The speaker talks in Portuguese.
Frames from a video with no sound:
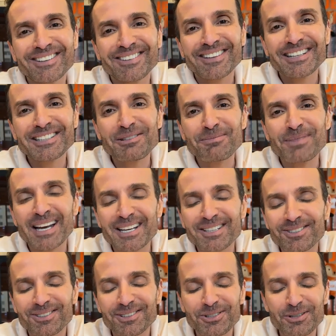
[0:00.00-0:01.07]
Um grande
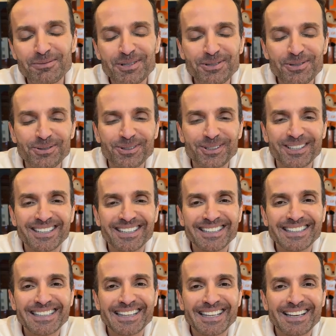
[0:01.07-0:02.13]
abraço, Deus te abençoe
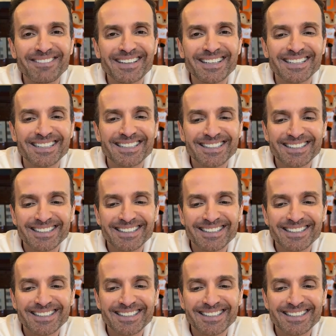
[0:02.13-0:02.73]
e até amanhã.